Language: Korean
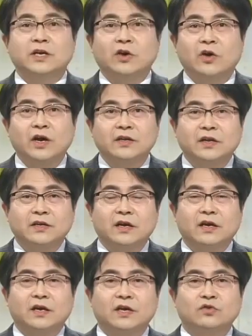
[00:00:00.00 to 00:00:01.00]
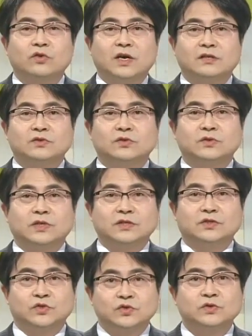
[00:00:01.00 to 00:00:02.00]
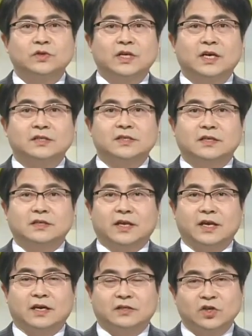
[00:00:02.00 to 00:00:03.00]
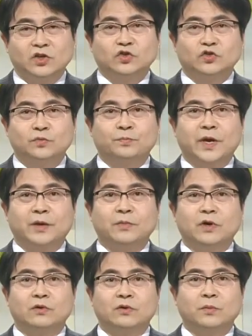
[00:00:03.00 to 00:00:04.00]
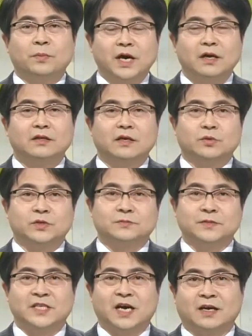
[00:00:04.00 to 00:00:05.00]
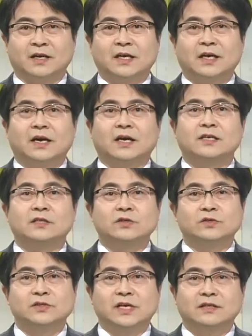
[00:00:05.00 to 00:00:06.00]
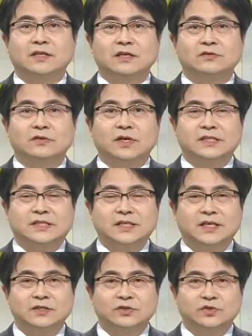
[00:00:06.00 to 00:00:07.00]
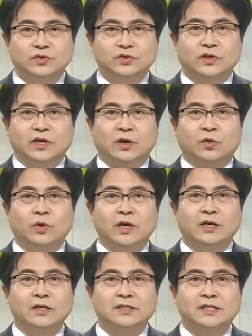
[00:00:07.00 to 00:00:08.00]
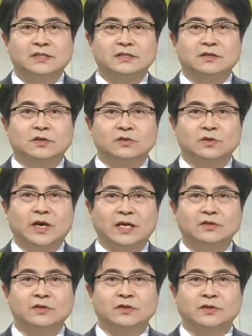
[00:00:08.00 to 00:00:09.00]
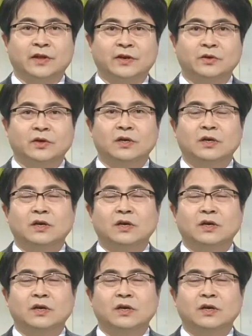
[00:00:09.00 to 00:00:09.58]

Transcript: 내 11개 대학에 유학 중인 중국인 학생은 대략 1,600명으로 파악되고 있습니다. 아, 이들 중 상당수가 지난 춘절에 고향을 찾은 것으로 알려졌는데요.